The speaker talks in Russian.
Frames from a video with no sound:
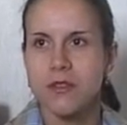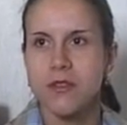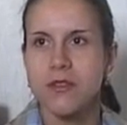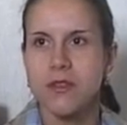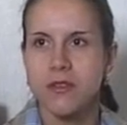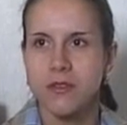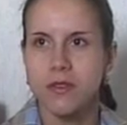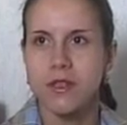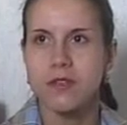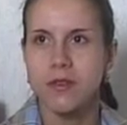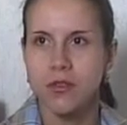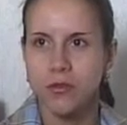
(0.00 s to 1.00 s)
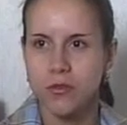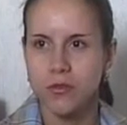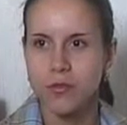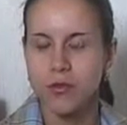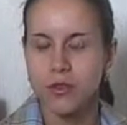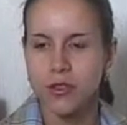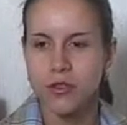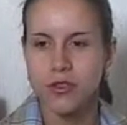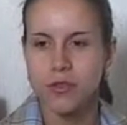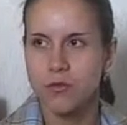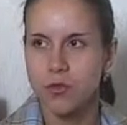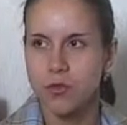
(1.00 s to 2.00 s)
И развитие идет больше,
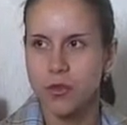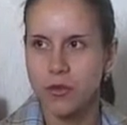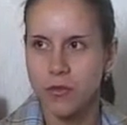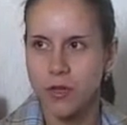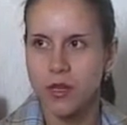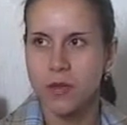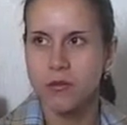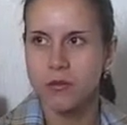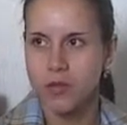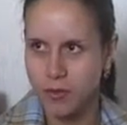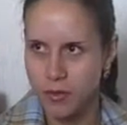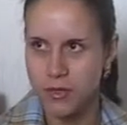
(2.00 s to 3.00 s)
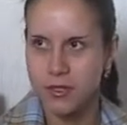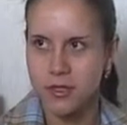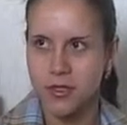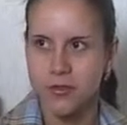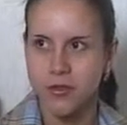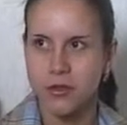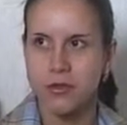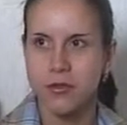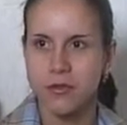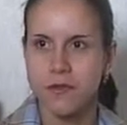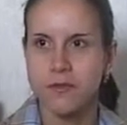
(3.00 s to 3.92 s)
чем школьная программа, уже дополнительно ведь идет.